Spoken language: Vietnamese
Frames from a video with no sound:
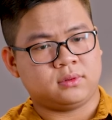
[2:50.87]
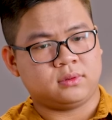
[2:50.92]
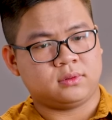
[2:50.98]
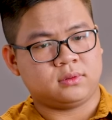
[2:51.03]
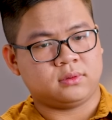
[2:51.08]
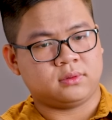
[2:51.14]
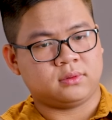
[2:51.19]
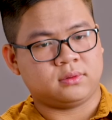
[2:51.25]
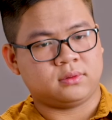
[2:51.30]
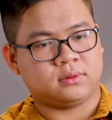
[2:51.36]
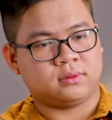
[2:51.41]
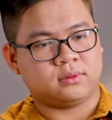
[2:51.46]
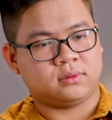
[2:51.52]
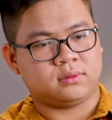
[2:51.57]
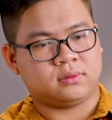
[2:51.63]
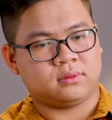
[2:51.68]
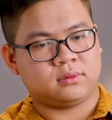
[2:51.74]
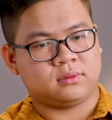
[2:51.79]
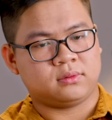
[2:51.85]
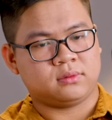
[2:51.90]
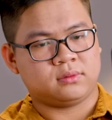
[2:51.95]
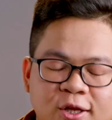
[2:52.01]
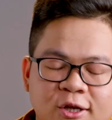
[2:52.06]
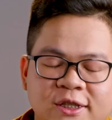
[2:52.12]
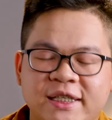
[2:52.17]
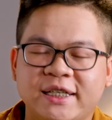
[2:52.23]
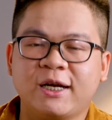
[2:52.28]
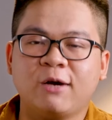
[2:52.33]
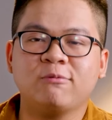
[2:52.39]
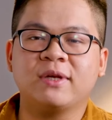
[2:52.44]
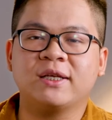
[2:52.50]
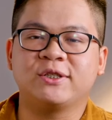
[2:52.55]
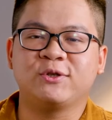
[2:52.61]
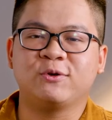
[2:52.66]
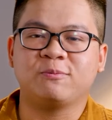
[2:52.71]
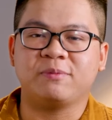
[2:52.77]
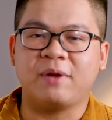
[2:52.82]
kỳ vọng nhiều vào nó. Nó sẽ không thể
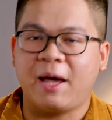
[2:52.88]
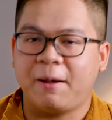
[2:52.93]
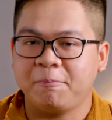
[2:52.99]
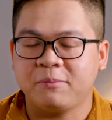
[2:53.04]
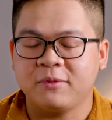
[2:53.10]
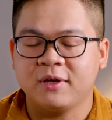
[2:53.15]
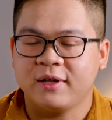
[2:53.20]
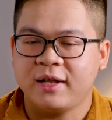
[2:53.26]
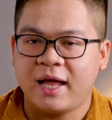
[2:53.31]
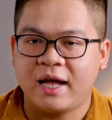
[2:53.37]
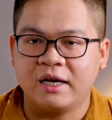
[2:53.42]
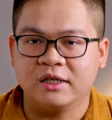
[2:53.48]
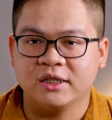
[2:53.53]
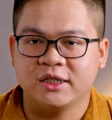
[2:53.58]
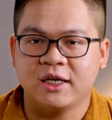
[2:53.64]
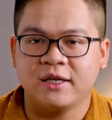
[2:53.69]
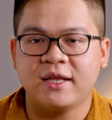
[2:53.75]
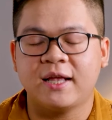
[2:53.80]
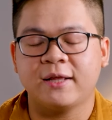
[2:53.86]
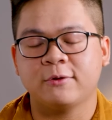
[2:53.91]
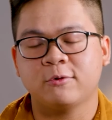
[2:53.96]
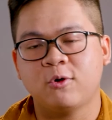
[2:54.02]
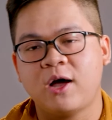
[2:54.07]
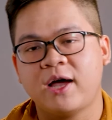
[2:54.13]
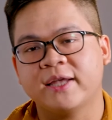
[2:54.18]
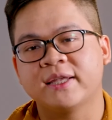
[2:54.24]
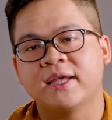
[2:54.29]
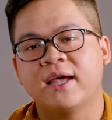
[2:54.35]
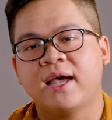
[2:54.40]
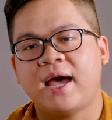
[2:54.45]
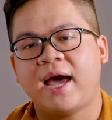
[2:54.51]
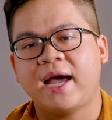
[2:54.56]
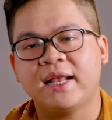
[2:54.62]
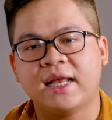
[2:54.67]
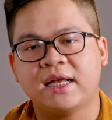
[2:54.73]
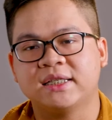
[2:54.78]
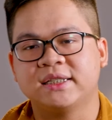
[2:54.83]
chụp đẹp như là ở trên điện thoại
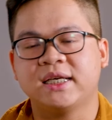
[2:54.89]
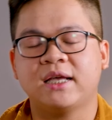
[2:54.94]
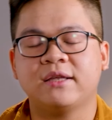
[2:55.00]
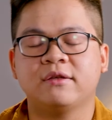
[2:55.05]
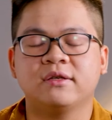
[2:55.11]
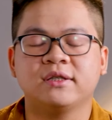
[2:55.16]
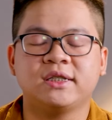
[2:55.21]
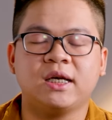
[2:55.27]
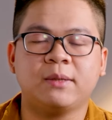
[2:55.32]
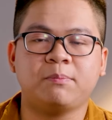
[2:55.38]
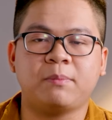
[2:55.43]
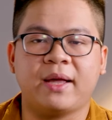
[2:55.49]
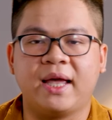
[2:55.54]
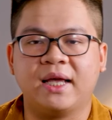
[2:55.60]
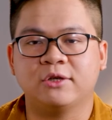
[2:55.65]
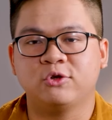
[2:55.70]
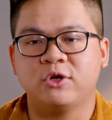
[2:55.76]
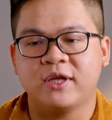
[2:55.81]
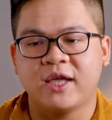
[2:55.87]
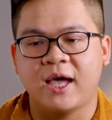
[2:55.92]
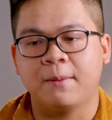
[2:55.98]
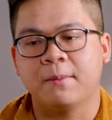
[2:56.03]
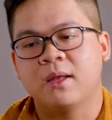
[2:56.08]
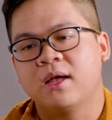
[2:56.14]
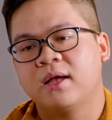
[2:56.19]
hay là trên những chiếc máy ảnh chuyên nghiệp.